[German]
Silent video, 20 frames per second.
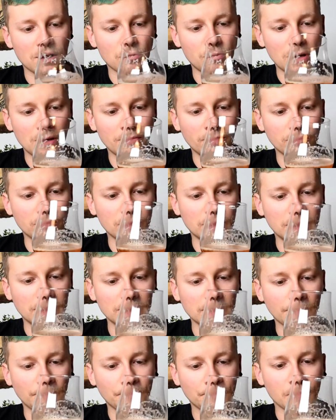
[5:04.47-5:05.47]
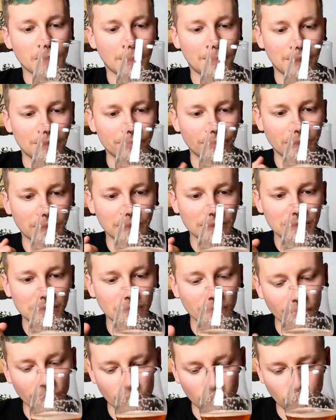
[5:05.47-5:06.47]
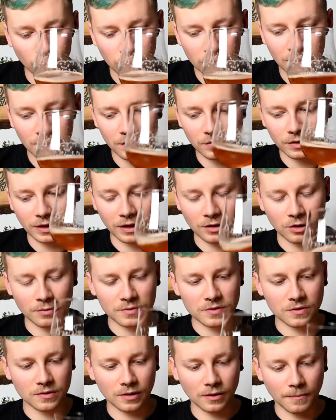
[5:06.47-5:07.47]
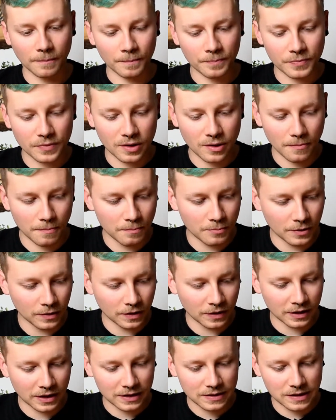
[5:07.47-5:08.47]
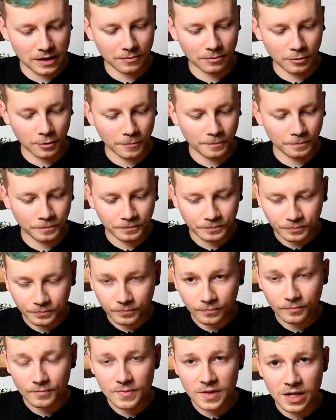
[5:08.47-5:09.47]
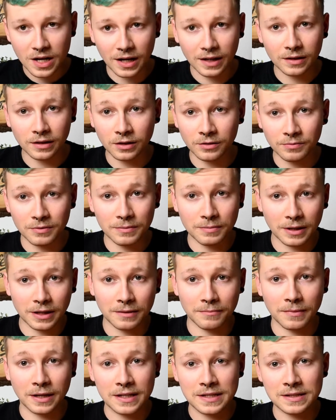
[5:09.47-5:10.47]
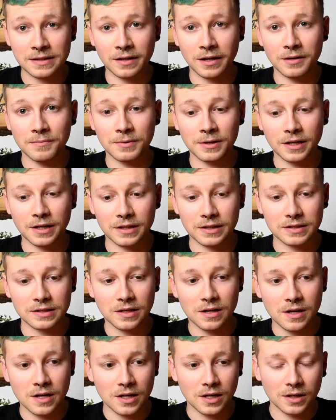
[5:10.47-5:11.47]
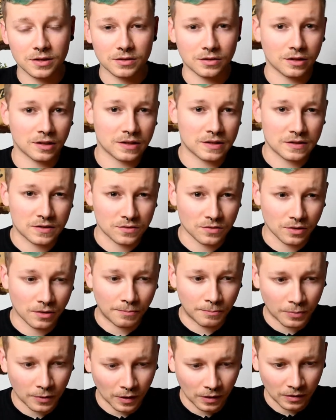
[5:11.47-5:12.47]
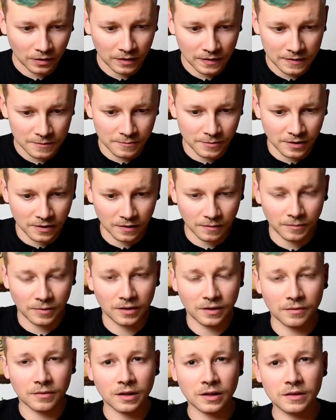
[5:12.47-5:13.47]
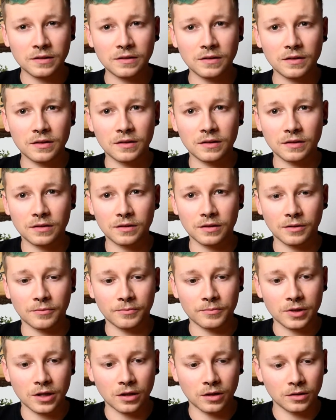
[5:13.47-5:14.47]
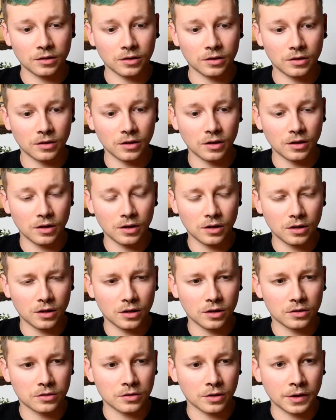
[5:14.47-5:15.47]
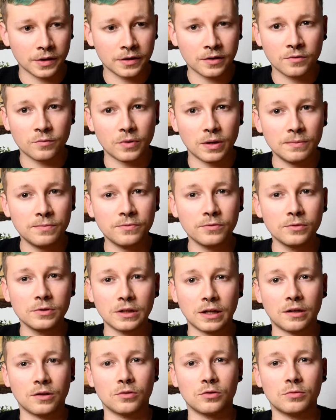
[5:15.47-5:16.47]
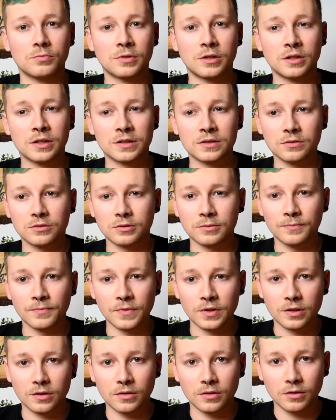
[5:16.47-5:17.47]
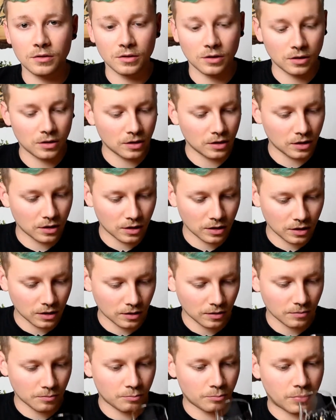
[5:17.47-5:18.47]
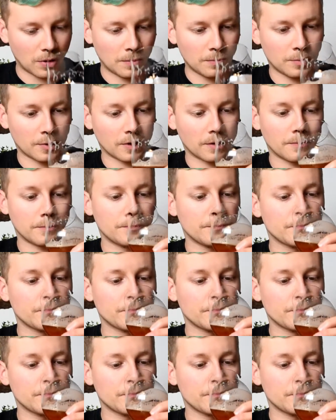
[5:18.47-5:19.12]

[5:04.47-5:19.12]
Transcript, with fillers: quellfruchtig. Am Anfang richtig fruchtig und dann kommt so eine Bitterness, aber halt nicht wie bei den meisten IPAs, sondern es ist so eine Bitterness mit, mit einem richtig, ähm, ja, tollen Grapefruit-Aroma. Also Bombe.